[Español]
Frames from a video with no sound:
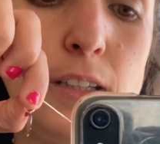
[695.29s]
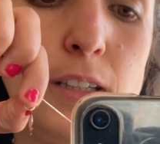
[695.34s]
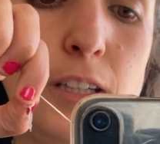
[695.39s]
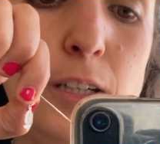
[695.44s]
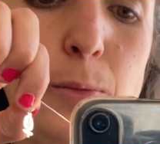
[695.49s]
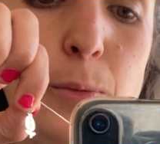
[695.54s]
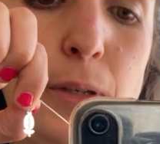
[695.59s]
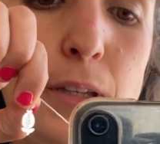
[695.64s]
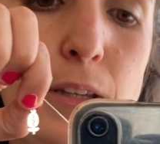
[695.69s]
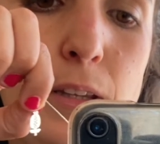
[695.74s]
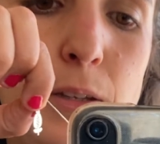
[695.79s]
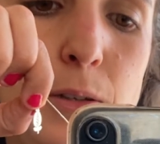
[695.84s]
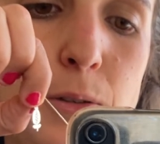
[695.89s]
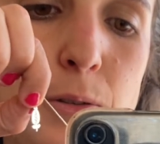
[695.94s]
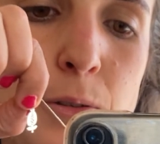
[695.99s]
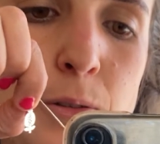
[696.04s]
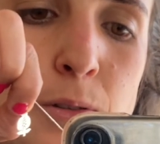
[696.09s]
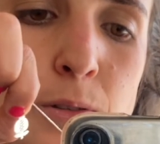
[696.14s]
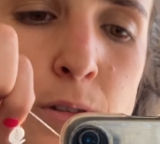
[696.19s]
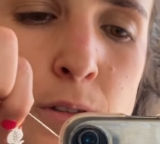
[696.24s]
el
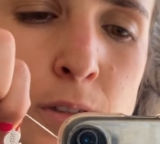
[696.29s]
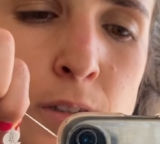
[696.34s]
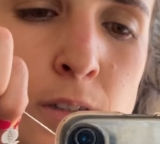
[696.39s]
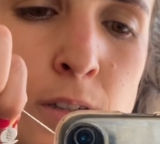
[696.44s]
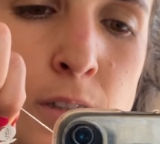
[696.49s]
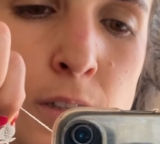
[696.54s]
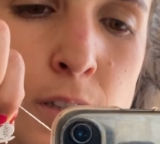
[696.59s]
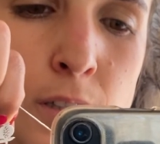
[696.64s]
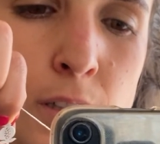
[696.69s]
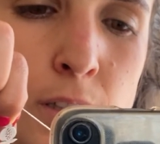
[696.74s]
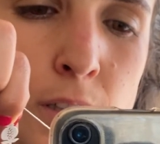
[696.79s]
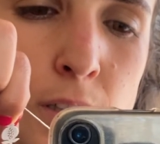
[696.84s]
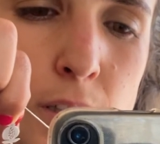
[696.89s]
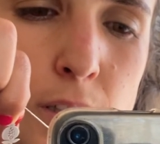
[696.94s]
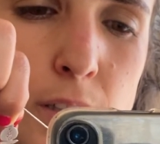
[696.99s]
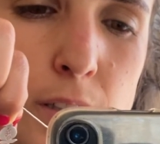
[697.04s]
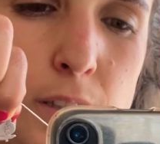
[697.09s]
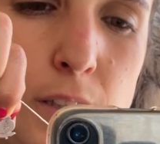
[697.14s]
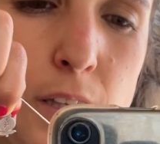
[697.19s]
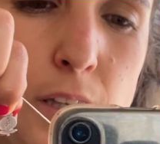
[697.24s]
vídeo
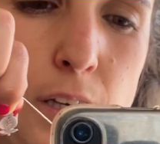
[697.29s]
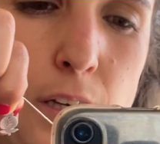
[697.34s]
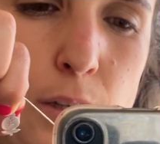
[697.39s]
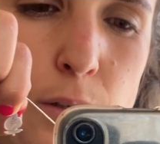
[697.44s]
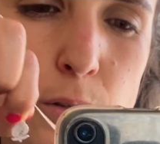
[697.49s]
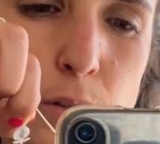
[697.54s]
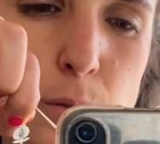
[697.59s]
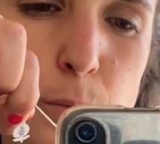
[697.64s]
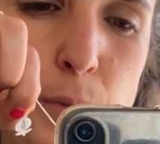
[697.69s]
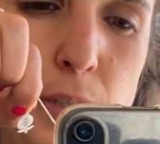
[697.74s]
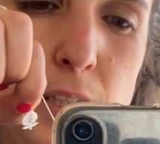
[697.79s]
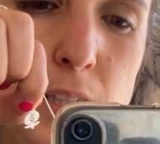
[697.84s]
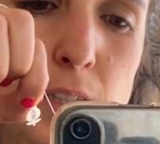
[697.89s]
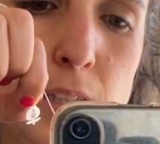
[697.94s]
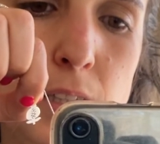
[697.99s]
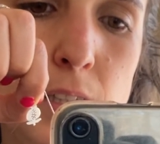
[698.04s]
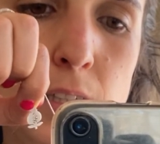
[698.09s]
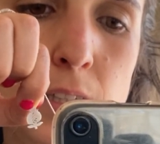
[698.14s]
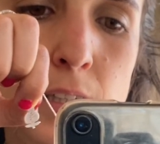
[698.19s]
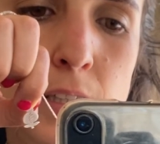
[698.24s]
anterior, ¿vale?
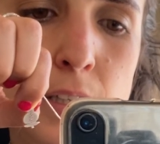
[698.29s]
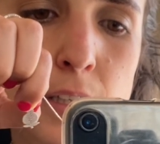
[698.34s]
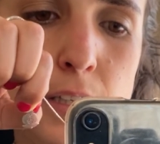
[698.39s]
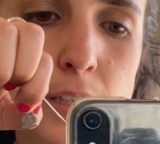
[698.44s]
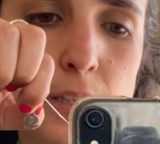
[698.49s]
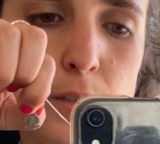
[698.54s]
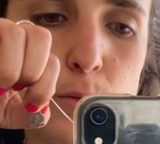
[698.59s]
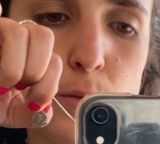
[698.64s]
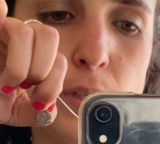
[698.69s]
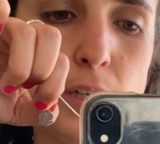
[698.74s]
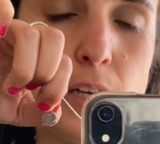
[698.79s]
Que es una